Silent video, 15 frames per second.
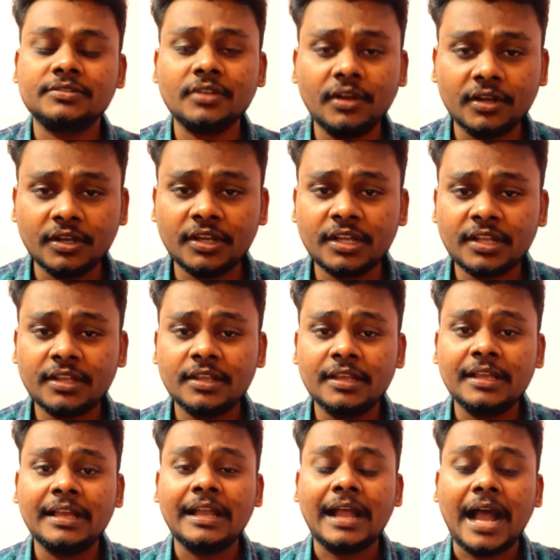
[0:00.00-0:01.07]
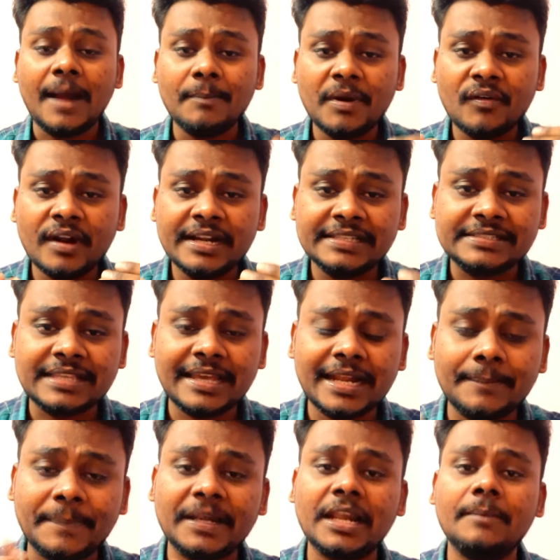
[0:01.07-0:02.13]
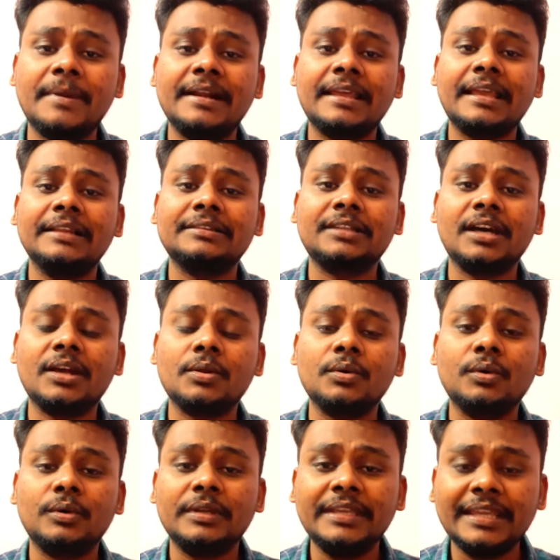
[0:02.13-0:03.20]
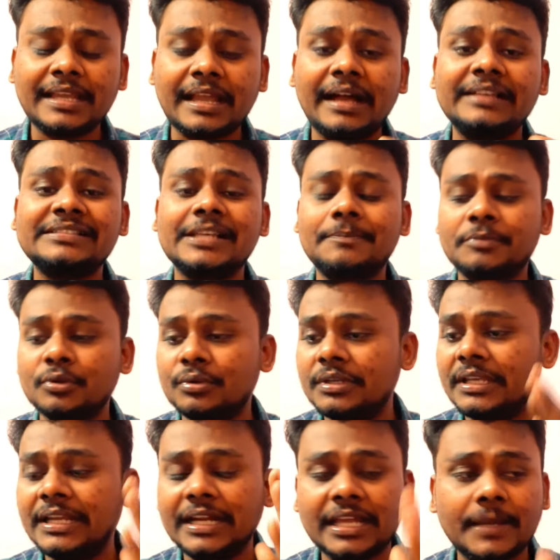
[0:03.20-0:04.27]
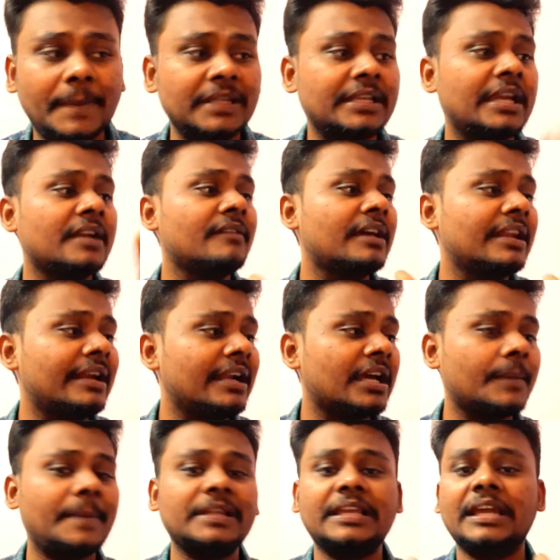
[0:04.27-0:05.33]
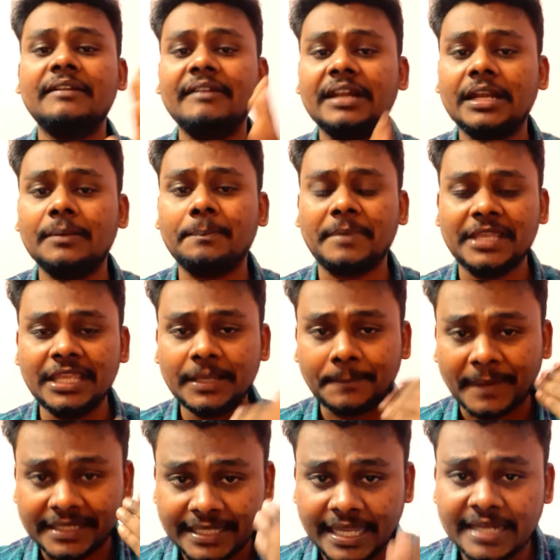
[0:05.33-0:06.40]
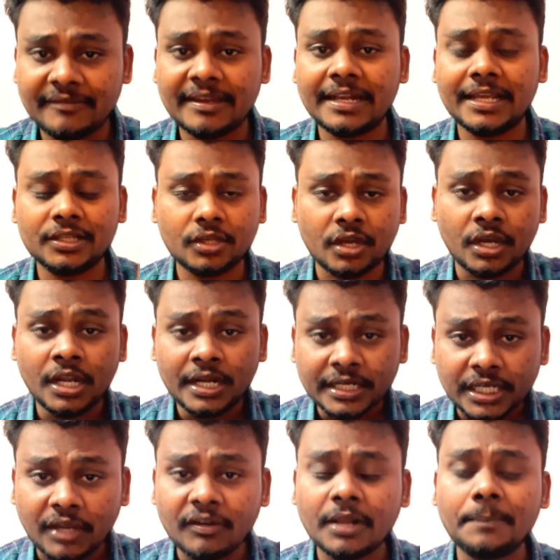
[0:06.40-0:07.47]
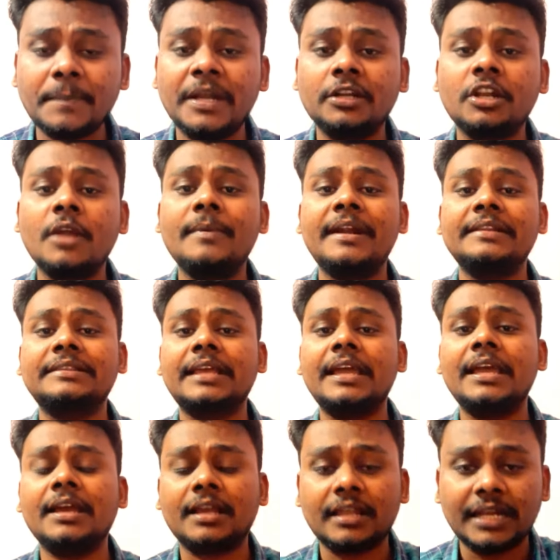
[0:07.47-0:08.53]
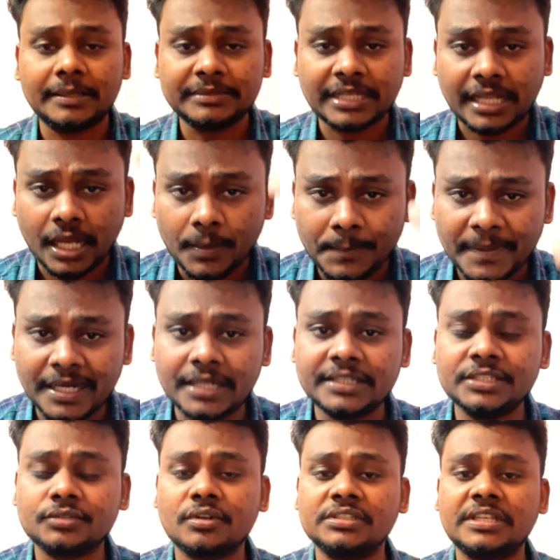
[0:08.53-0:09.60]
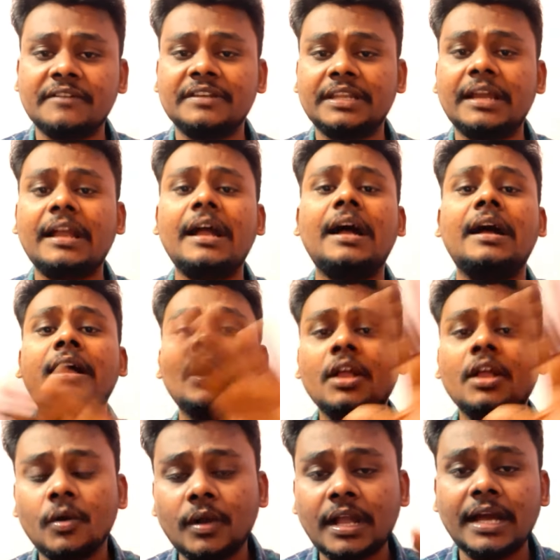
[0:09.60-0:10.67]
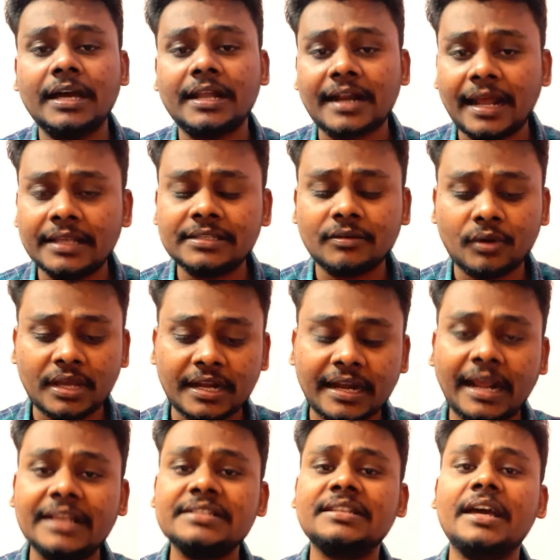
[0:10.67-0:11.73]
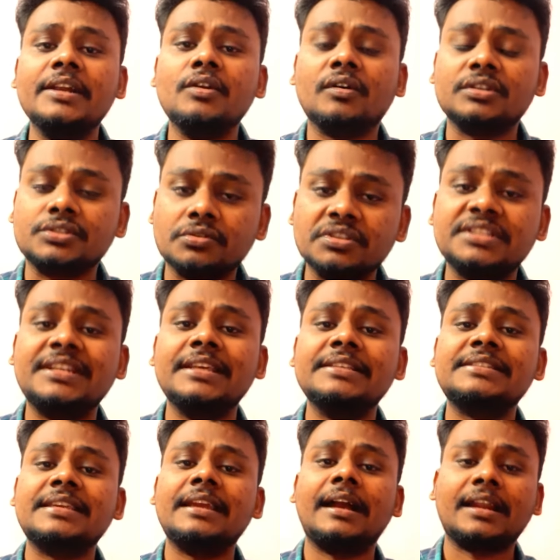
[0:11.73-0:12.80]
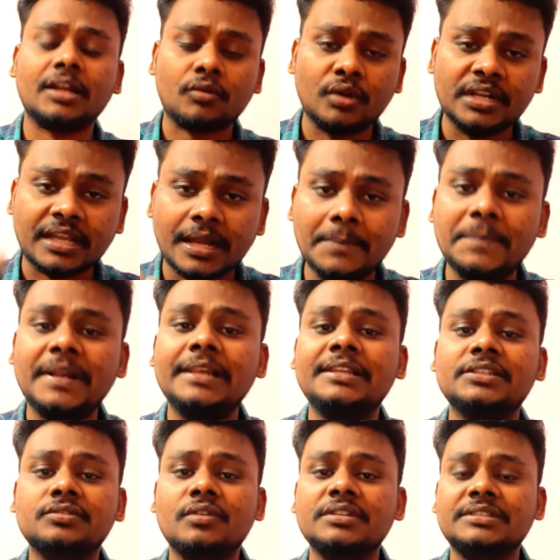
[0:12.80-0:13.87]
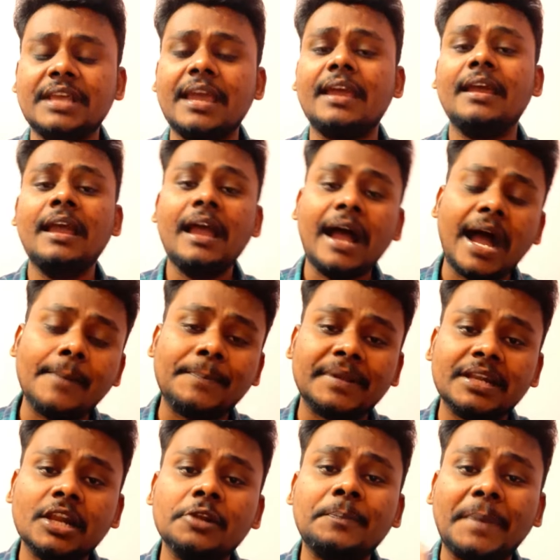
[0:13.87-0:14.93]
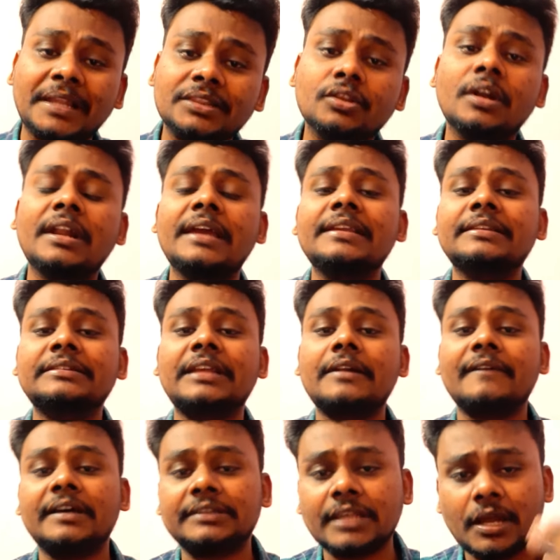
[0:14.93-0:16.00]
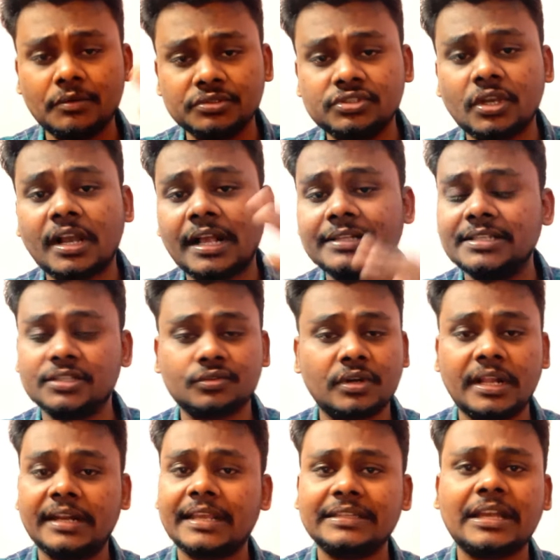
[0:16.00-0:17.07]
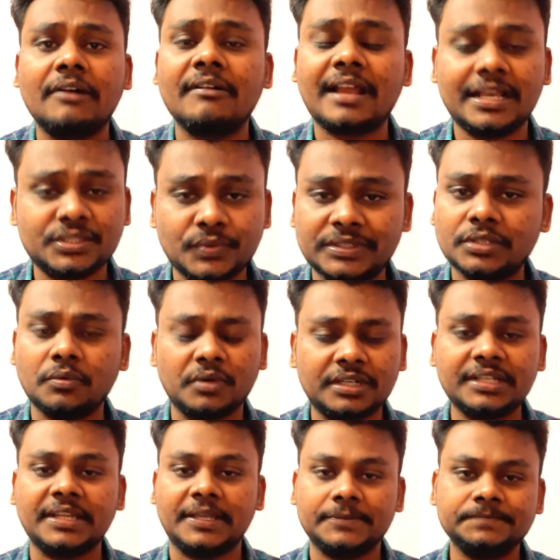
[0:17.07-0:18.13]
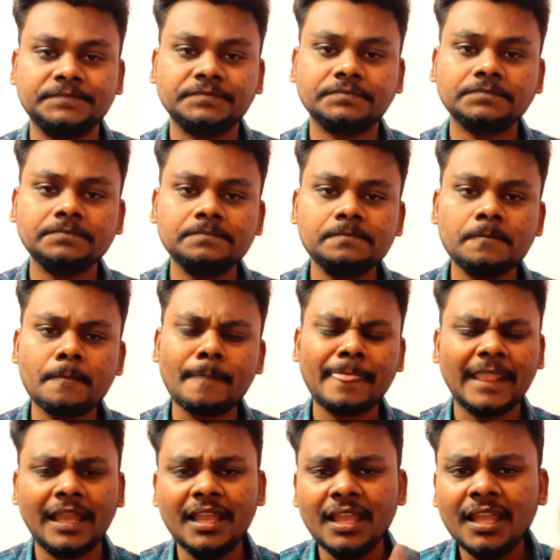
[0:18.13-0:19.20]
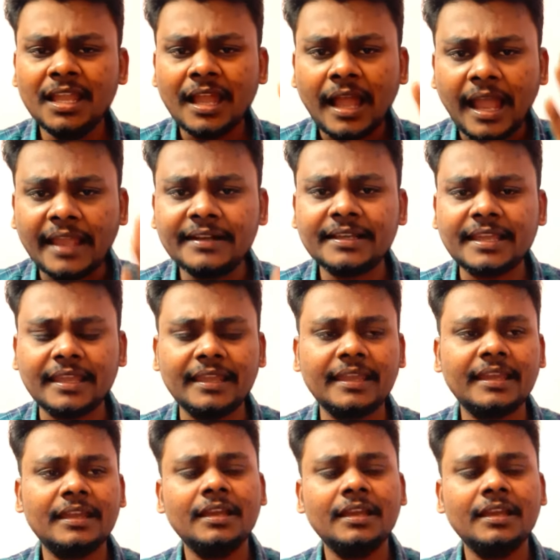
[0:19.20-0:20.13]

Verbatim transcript: సో అమ్మఒడిస్తేనే పిల్లలు బడికి వెళ్తారు ఈ కాన్సెప్ట్ వీళ్ళకి పదిహేను వేలు వీళ్ళకి పదిహేను వేలు ఈ పదిహేను వేలు ఏదో డెవలప్మెంట్లో పెడితే లేకపోతే కంపెనీలు తీసుకొచ్చే విధంగా ఒక రాజ ఒక రాజధానిని ఒక సృష్టించి అక్కడ కొన్ని కంపెనీలు తీసుకొస్తే ఆ పిల్లలు పెద్దోళ్ళు అయిన తర్వాత ఉద్యోగాలు చేసుకోవడానికి అయితే అవకాశం అయితే ఉంటుంది ఆయనకి